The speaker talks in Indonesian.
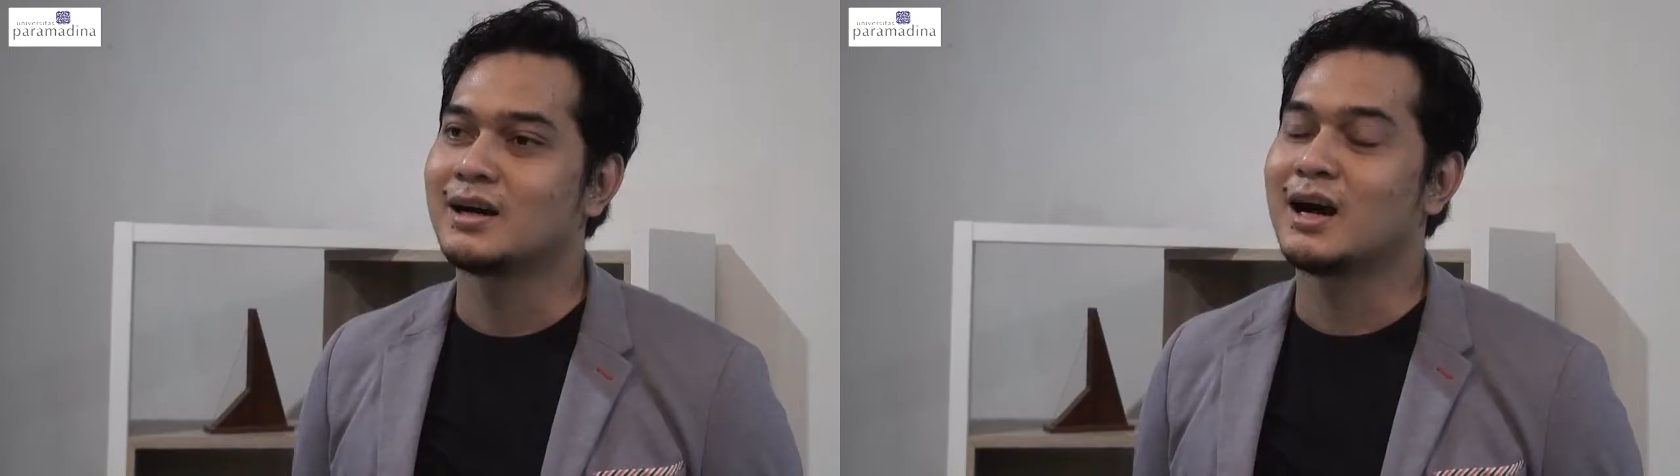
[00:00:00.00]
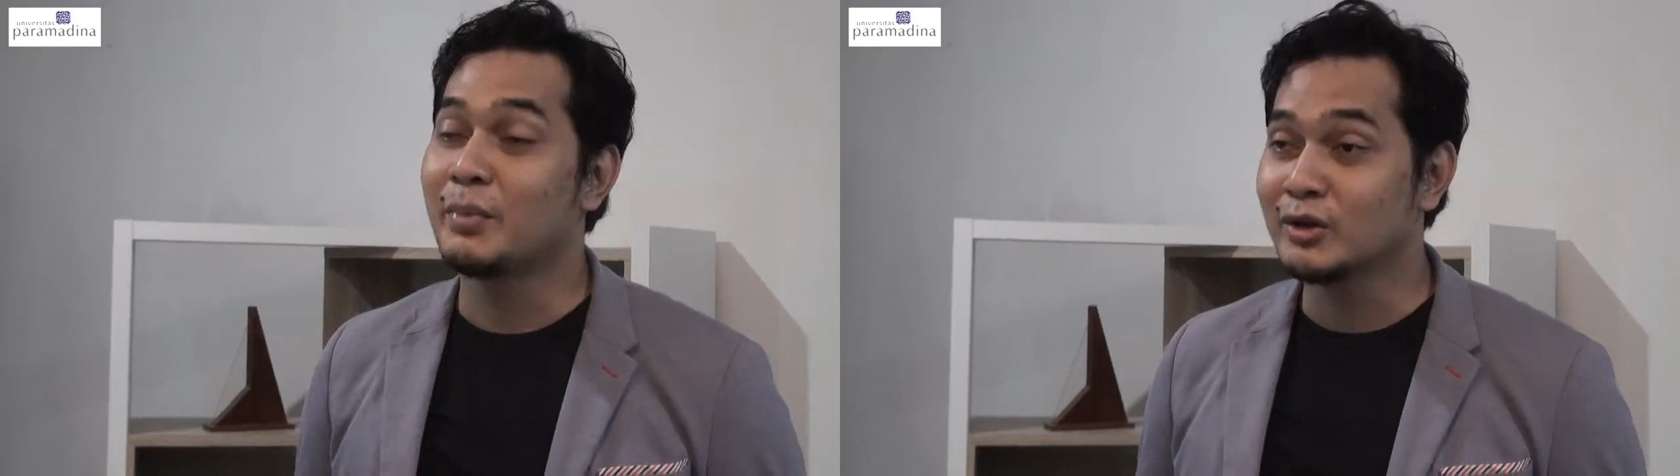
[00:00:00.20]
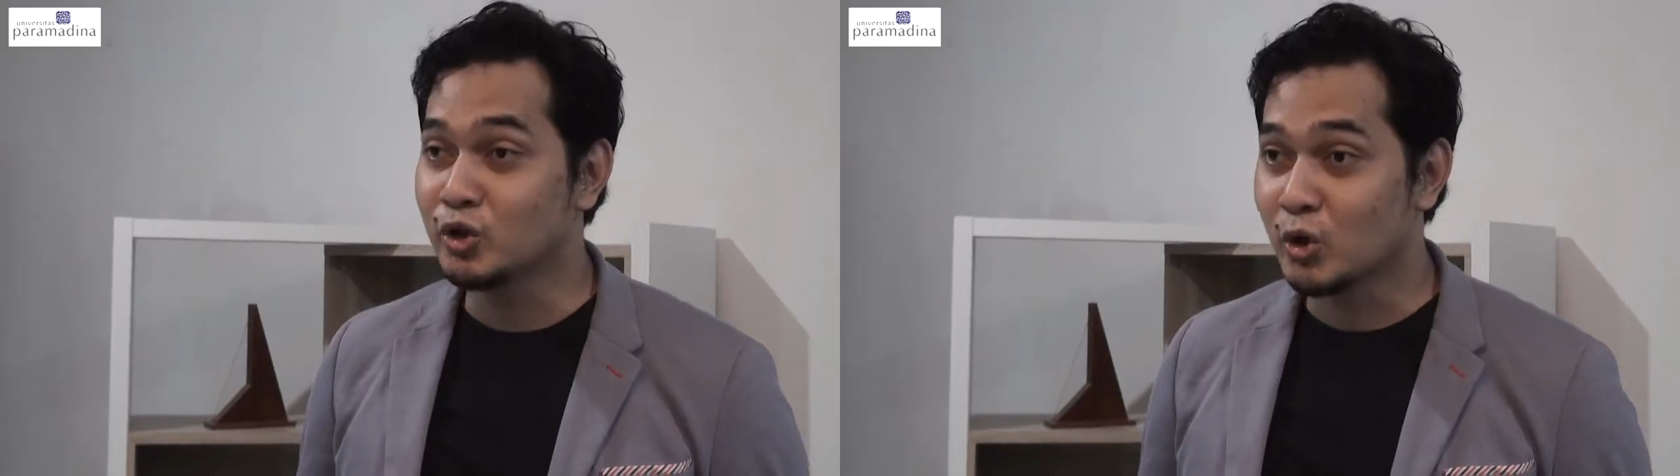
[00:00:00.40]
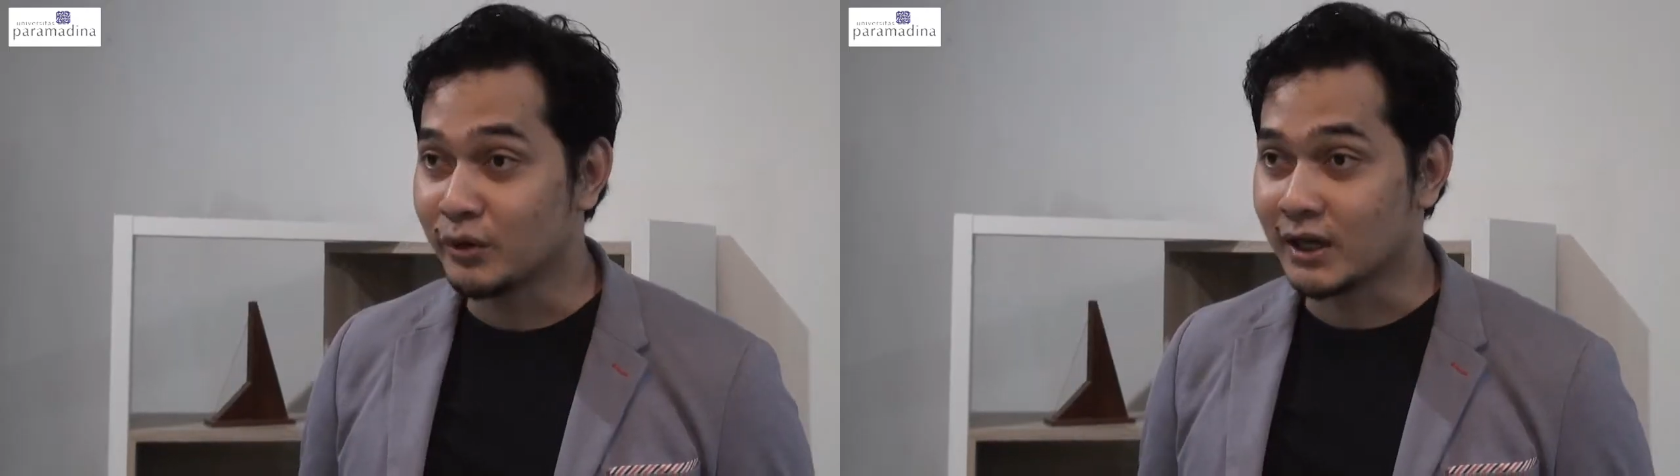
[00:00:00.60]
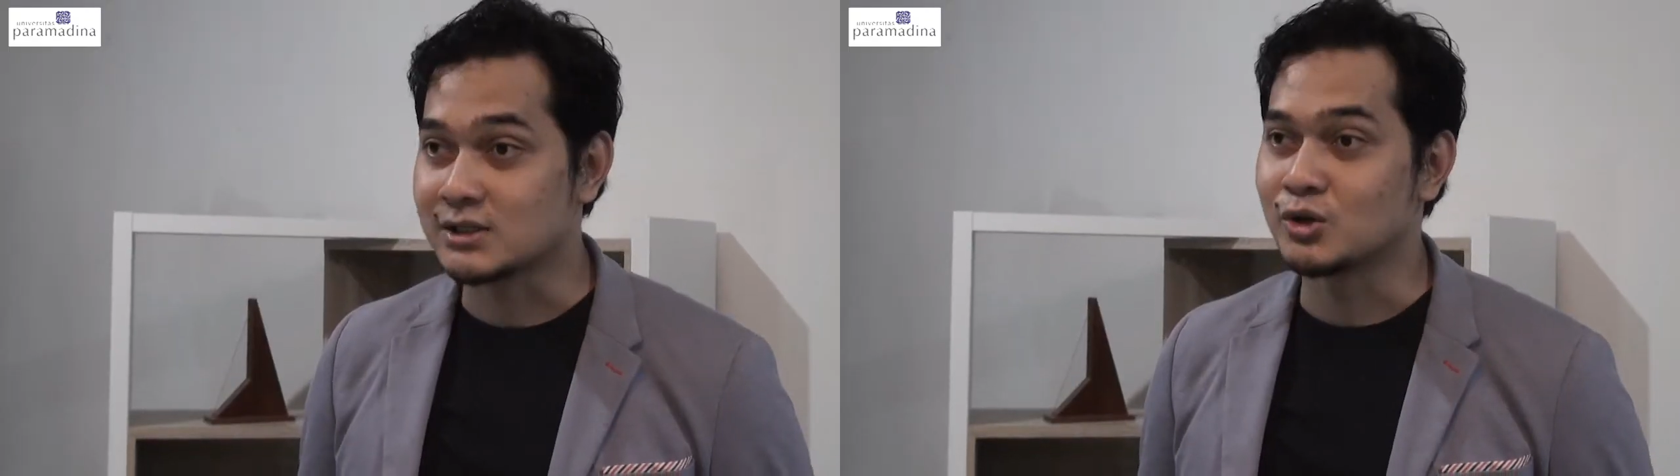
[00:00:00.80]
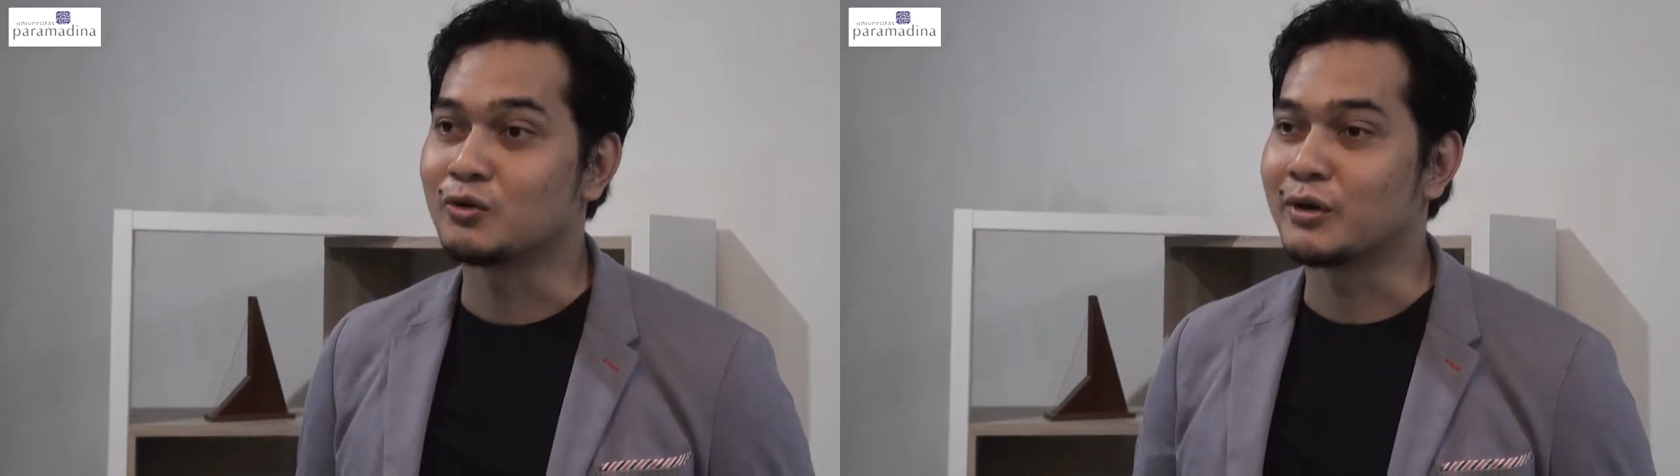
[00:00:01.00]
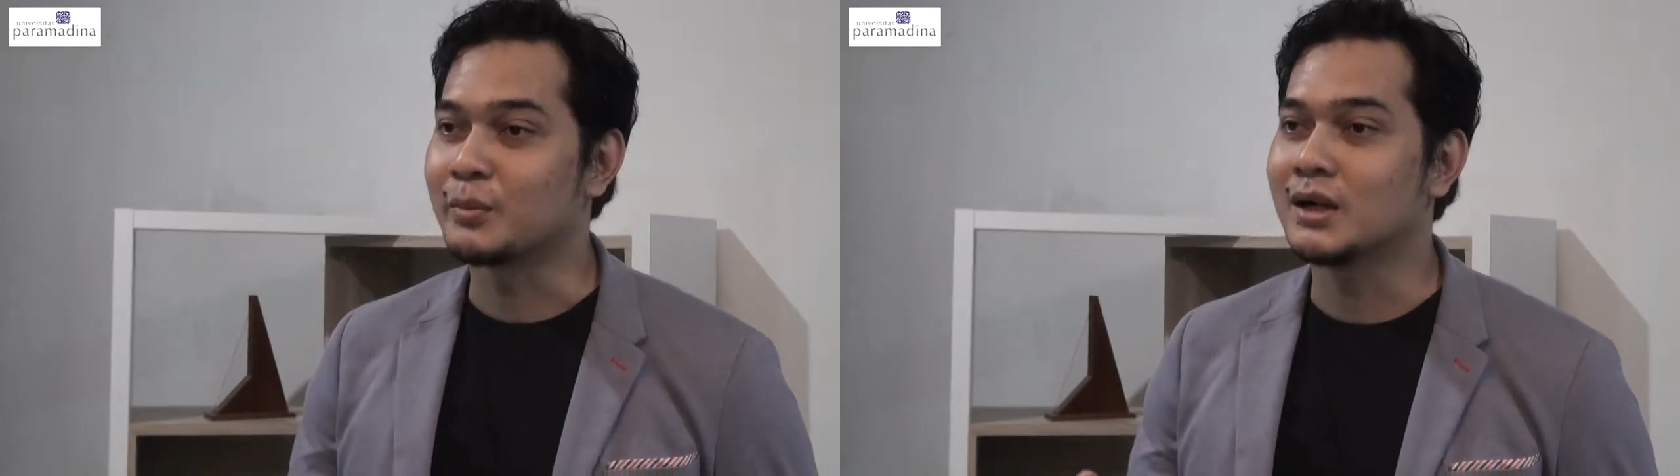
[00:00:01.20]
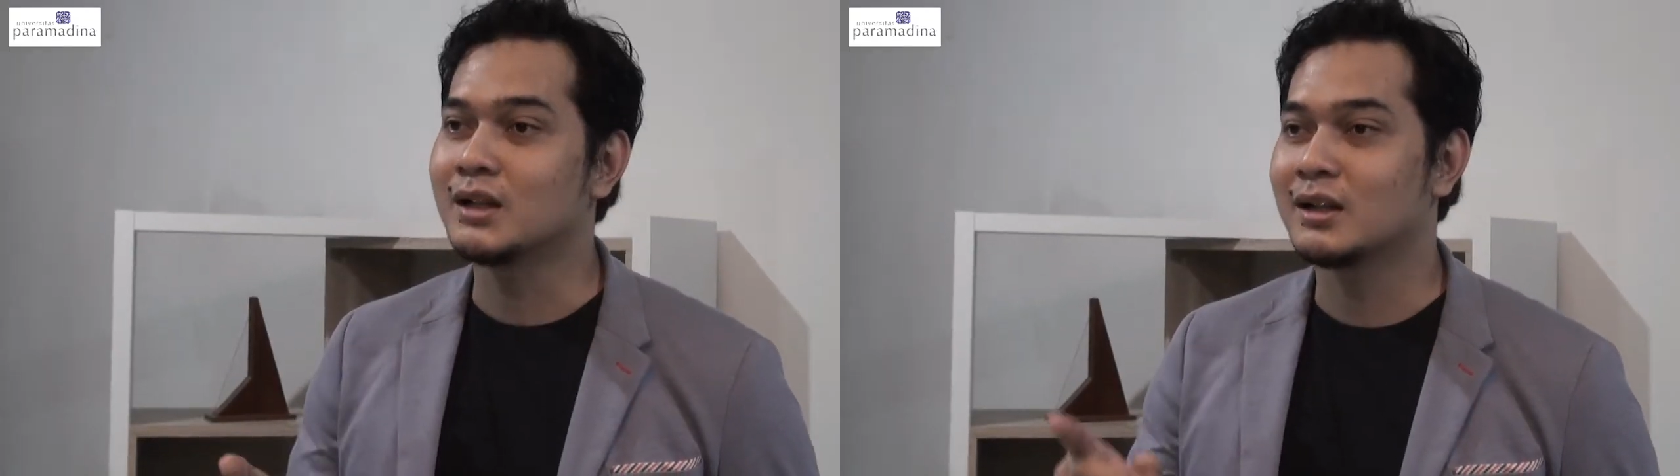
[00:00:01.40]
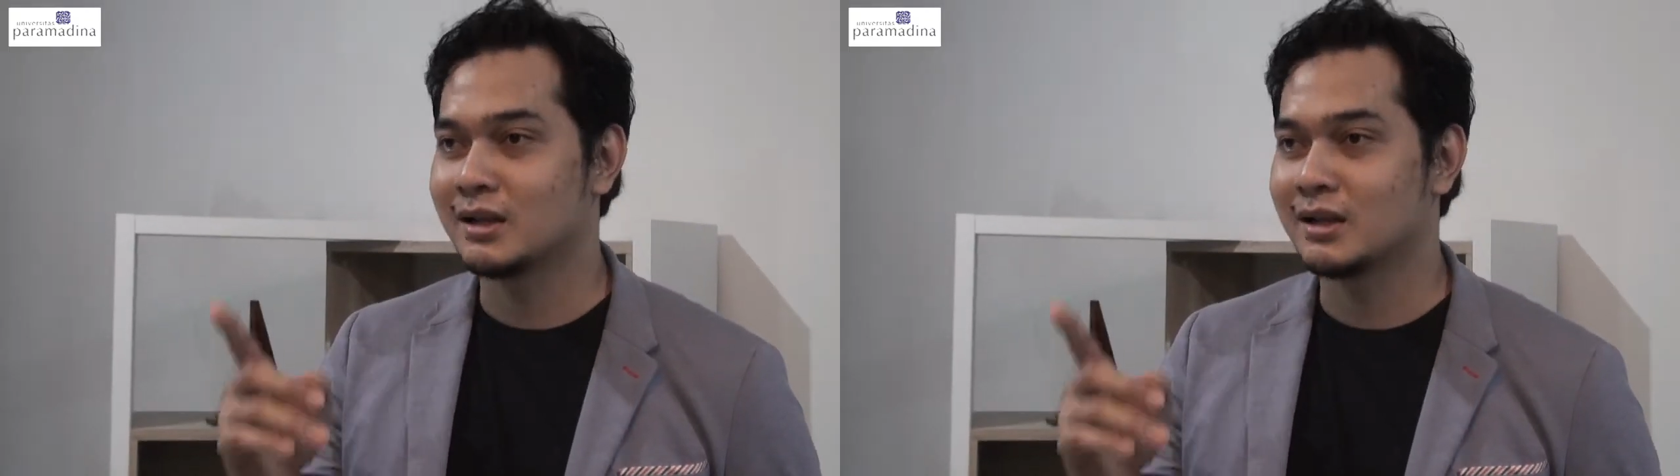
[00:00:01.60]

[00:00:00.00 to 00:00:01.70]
Apa itu komunikasi nonverbal?